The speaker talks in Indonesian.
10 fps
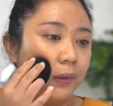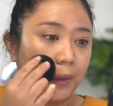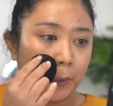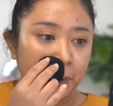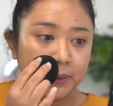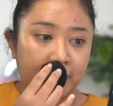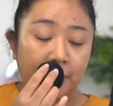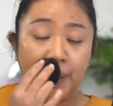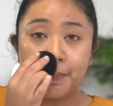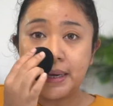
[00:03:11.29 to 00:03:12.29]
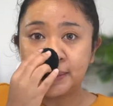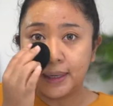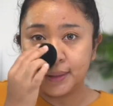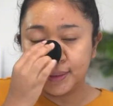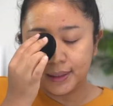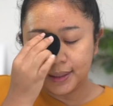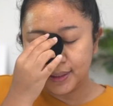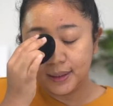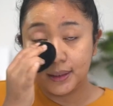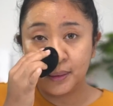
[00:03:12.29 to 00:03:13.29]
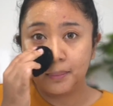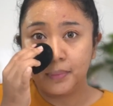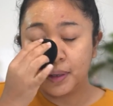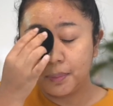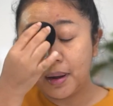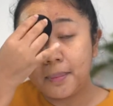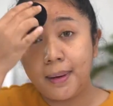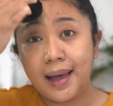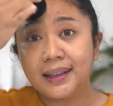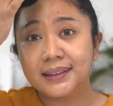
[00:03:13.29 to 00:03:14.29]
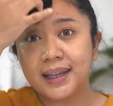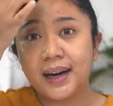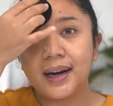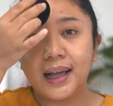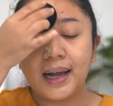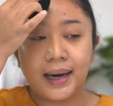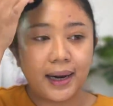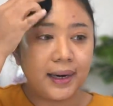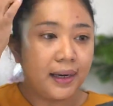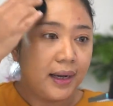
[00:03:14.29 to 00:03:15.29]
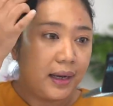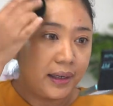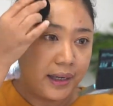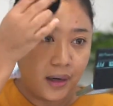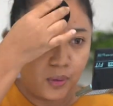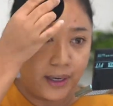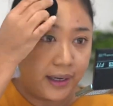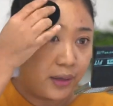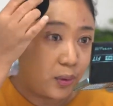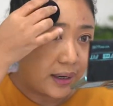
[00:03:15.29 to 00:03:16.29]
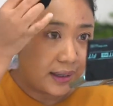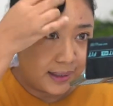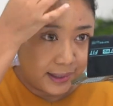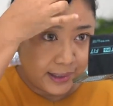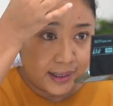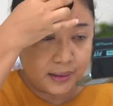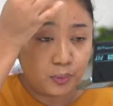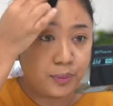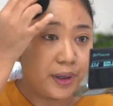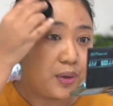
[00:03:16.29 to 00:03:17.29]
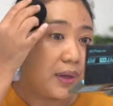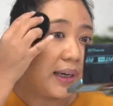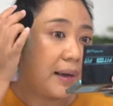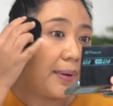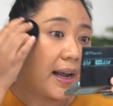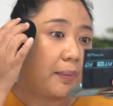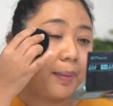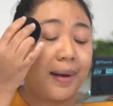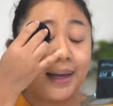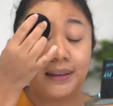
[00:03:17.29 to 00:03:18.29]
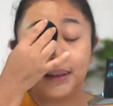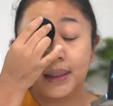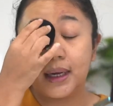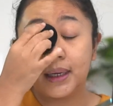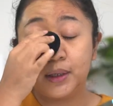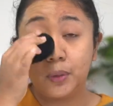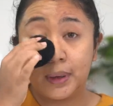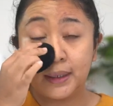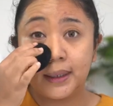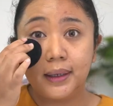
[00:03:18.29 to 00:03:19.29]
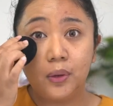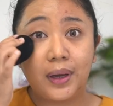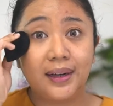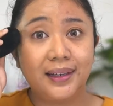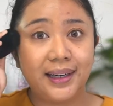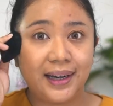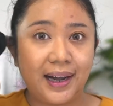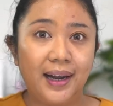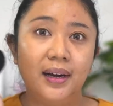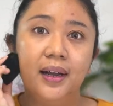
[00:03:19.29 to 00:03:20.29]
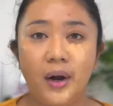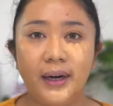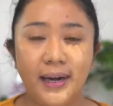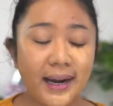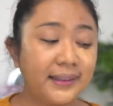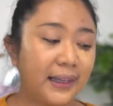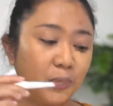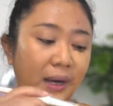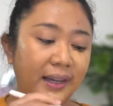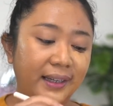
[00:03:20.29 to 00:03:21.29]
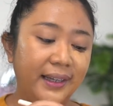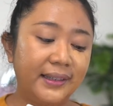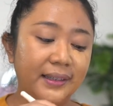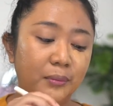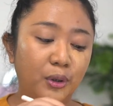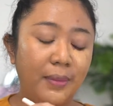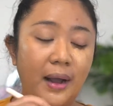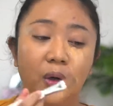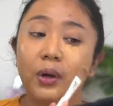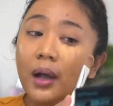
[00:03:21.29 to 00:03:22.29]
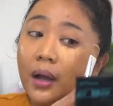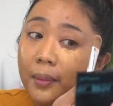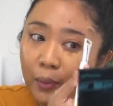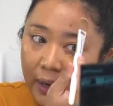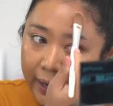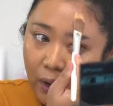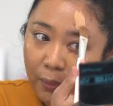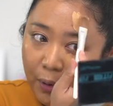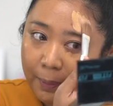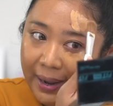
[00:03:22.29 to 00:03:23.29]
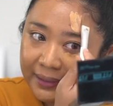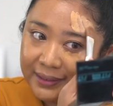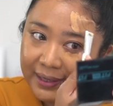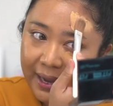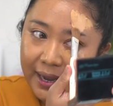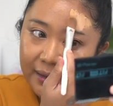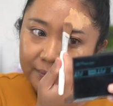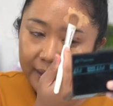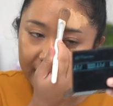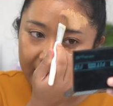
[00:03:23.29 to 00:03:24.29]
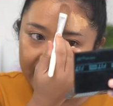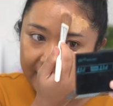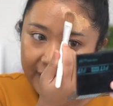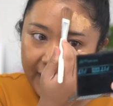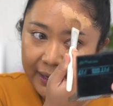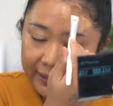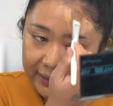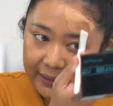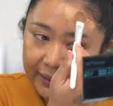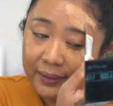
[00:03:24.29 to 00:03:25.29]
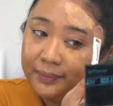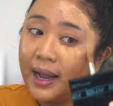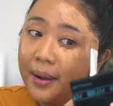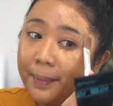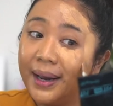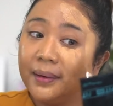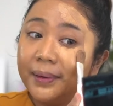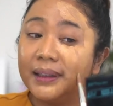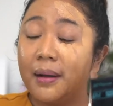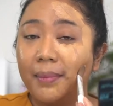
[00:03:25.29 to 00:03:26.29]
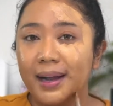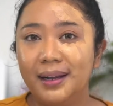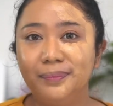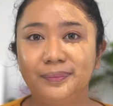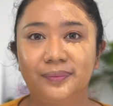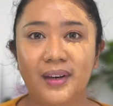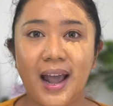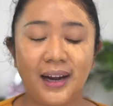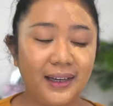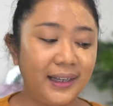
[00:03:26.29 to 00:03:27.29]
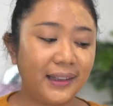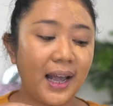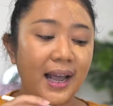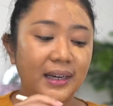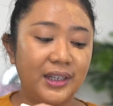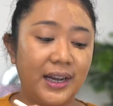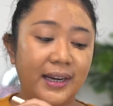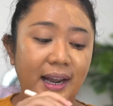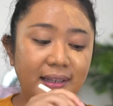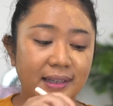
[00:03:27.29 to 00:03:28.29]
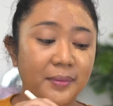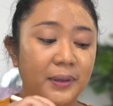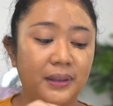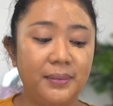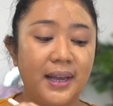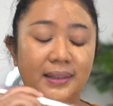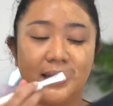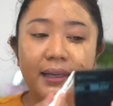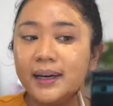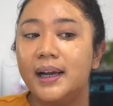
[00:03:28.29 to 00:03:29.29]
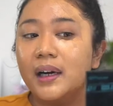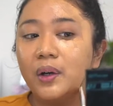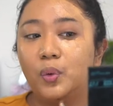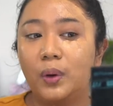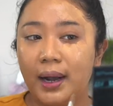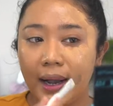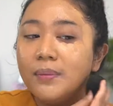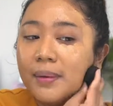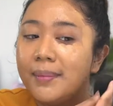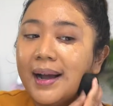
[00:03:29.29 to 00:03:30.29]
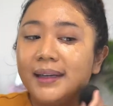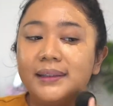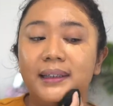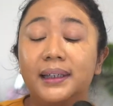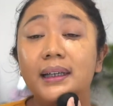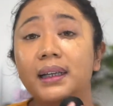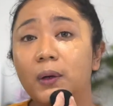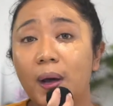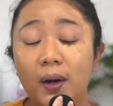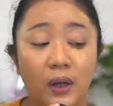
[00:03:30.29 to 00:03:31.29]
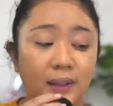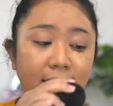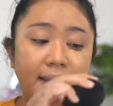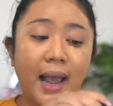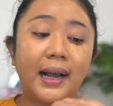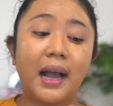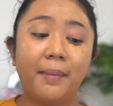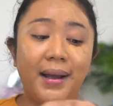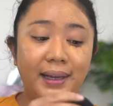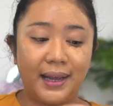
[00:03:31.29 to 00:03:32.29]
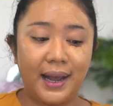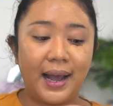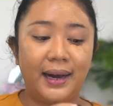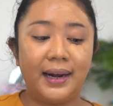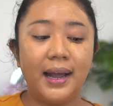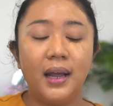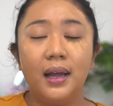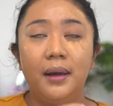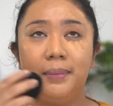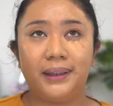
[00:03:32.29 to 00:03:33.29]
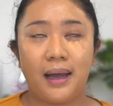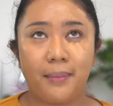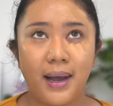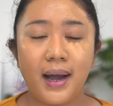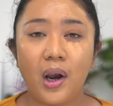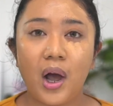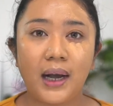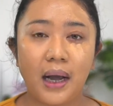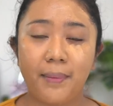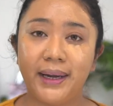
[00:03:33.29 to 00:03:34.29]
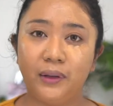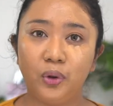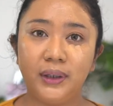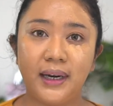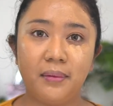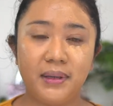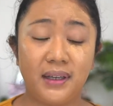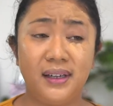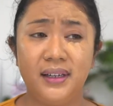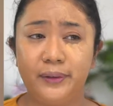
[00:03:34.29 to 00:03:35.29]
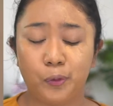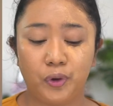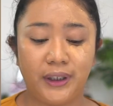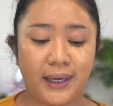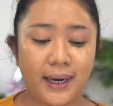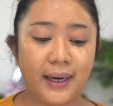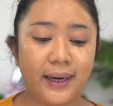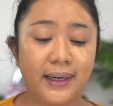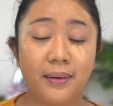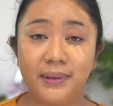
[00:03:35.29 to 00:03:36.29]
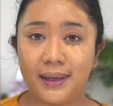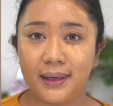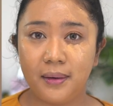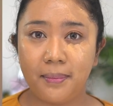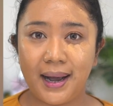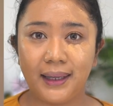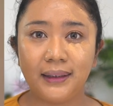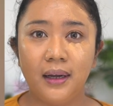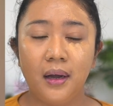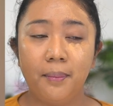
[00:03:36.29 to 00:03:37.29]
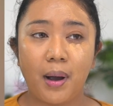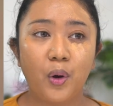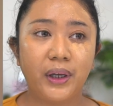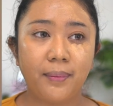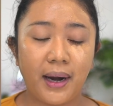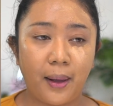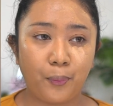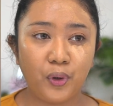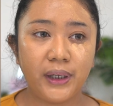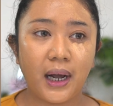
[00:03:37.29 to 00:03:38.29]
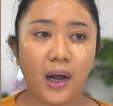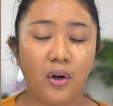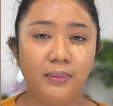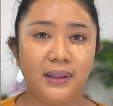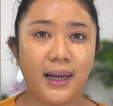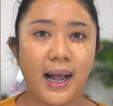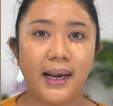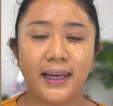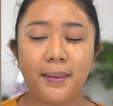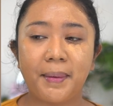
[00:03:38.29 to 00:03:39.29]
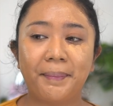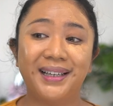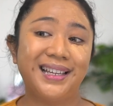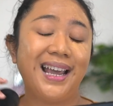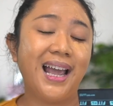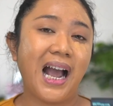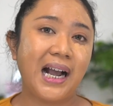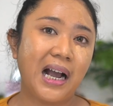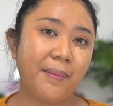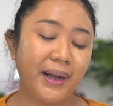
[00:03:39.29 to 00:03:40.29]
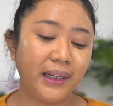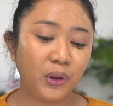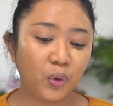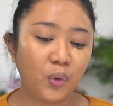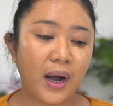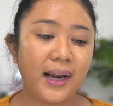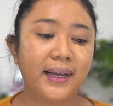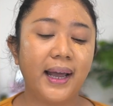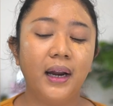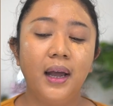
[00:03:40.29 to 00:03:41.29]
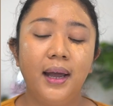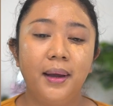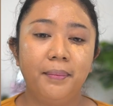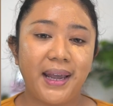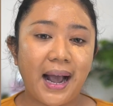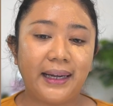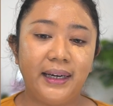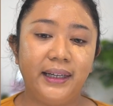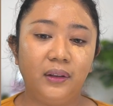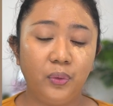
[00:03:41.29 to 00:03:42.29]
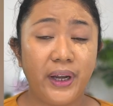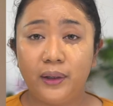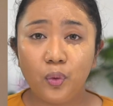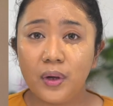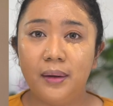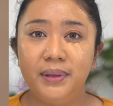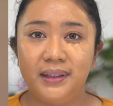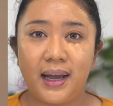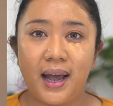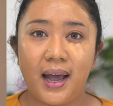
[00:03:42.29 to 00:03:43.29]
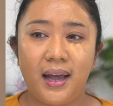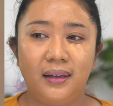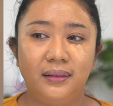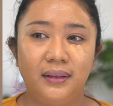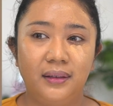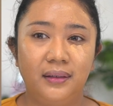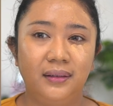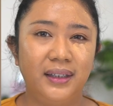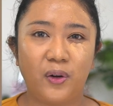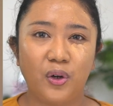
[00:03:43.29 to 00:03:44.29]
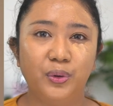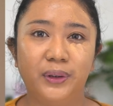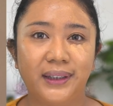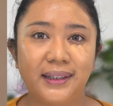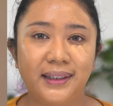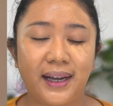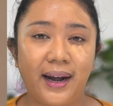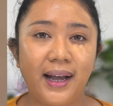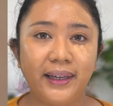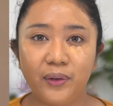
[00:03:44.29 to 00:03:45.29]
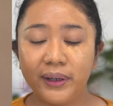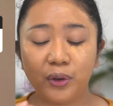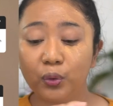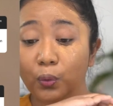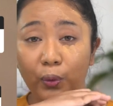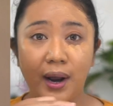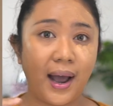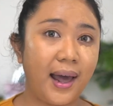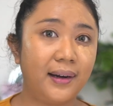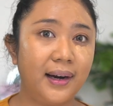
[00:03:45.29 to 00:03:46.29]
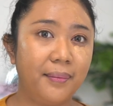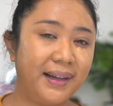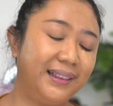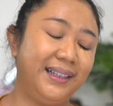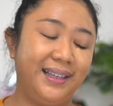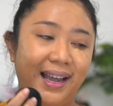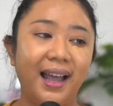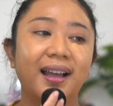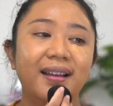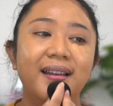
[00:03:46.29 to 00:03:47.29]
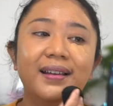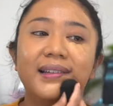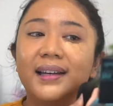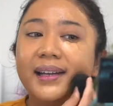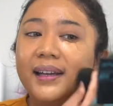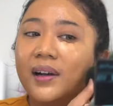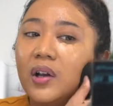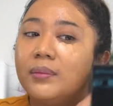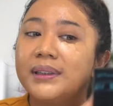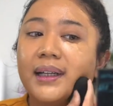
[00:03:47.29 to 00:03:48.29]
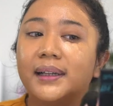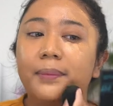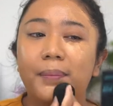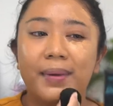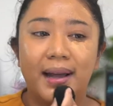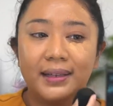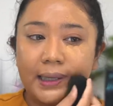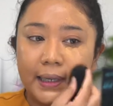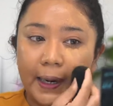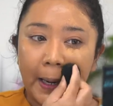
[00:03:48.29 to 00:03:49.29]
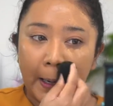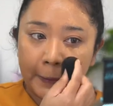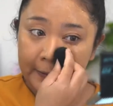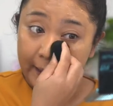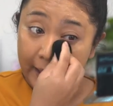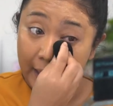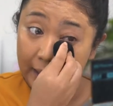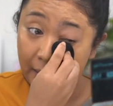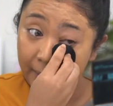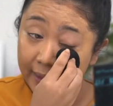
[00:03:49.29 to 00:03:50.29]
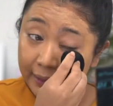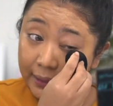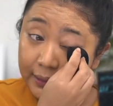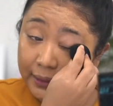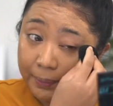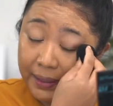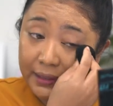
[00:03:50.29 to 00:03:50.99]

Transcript: terus kebebasannya kebablasan lah karena kan dia kuliahnya di luar negeri dan sebelumnya juga dia banyak membahas tentang kehidupan dia di luar negeri kan. Oh, dan satu lagi sebelum aku mulai ngomong panjang mengenai hal ini, yang paling pertama Hari ini kita akan sharing aja seperti biasa. Dan yang kedua, aku membahas ini di luar konteks agama ya, karena pertama kalau agama itu tidak bisa didiskusikan dan nggak bisa didebat, mau gimana pun ya kalau misalnya kalian mempercayai agama itu, kalian meyakini itu, ya itu nggak bisa dikonsultasikan lagi. Udah itu udah harga mati ya. Jadi kalau misalnya pembahasannya secara agama kita skip